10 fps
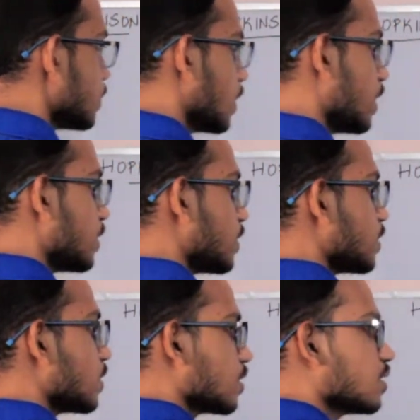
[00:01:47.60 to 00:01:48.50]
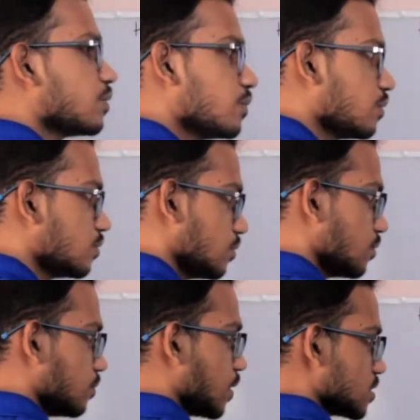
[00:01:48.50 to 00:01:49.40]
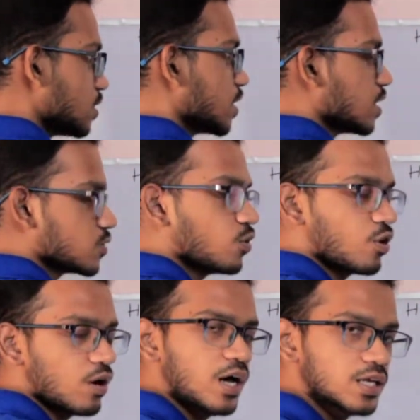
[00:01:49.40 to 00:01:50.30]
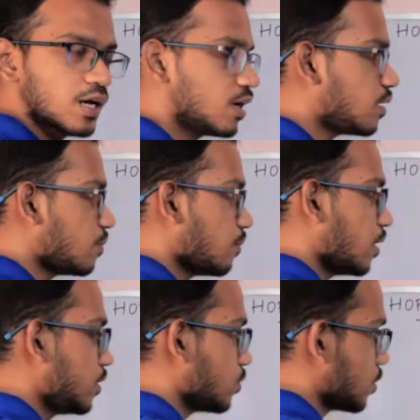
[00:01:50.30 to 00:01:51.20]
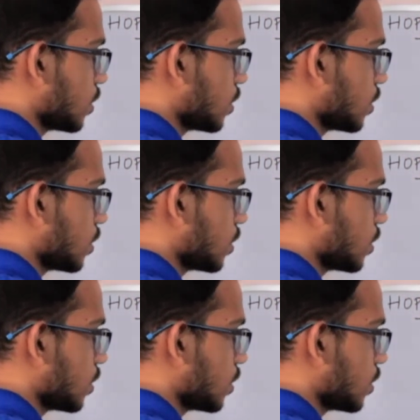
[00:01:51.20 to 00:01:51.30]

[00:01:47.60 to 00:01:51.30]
இந்த ஹண்ட்ரடுங்கிறது நம்ம பர்சன்டேஜில் சொல்கிறோம்ல அதனால் இன்ட்டு